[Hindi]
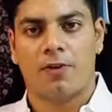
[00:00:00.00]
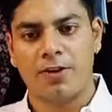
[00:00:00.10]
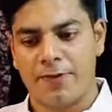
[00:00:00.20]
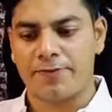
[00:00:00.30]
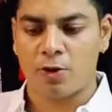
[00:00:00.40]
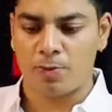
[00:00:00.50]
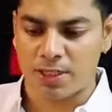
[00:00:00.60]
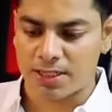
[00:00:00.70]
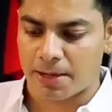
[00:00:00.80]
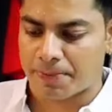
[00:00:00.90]
वन फिफ्टी
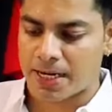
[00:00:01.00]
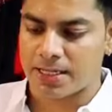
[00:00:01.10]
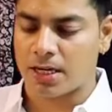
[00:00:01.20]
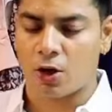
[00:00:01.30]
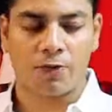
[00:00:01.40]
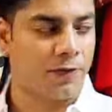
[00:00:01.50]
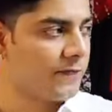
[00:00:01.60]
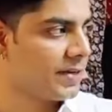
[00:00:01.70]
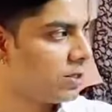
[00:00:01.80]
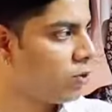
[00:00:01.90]
रुपीज इसका प्राइस रहेगा और
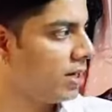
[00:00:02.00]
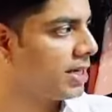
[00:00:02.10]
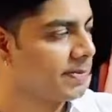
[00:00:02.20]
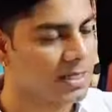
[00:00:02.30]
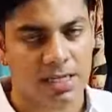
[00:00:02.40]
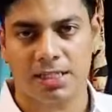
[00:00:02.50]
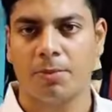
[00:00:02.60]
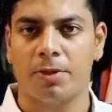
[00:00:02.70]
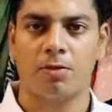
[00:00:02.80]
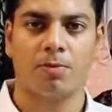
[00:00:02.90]
फिफ्टी टू हंड्रेड पीस का
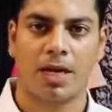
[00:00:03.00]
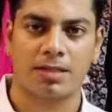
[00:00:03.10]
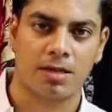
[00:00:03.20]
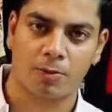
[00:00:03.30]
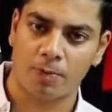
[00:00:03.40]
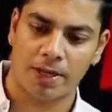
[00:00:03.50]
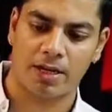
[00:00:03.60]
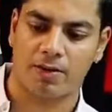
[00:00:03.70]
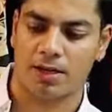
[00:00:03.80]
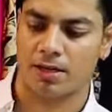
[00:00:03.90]
इसका मिनिमम ब्लास्टर आपको
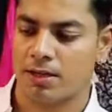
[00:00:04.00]
मिलने वाला